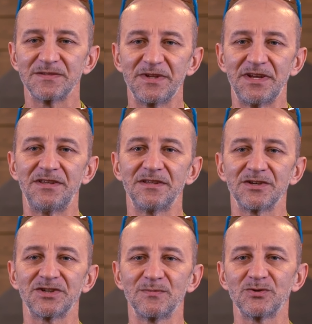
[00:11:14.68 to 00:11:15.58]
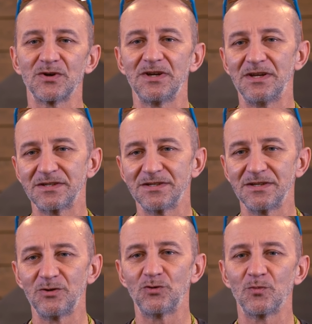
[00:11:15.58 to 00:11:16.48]
Смотрите наши обзоры и лекции
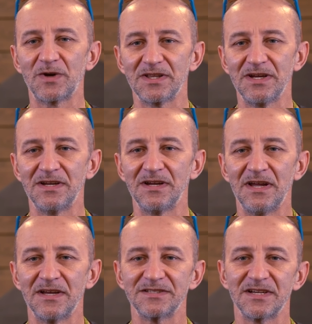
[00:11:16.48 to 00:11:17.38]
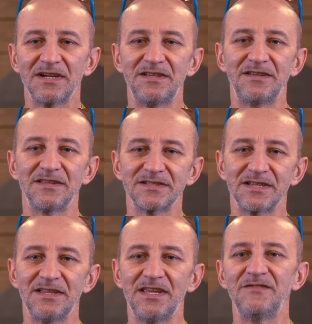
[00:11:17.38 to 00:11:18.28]
на YouTube-канале, заходите на
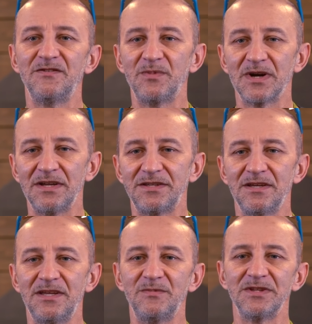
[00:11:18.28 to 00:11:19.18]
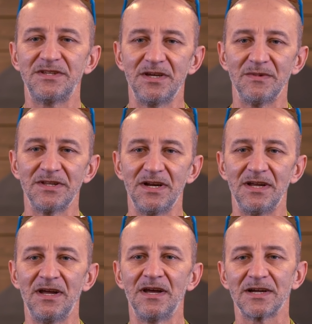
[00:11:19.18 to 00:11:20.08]
сайт и выбирайте именно те
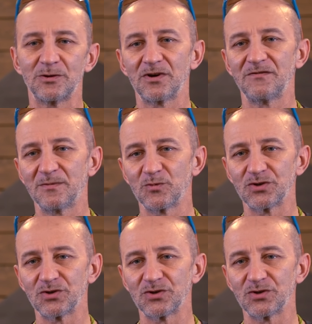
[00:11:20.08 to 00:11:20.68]
модели, которые вам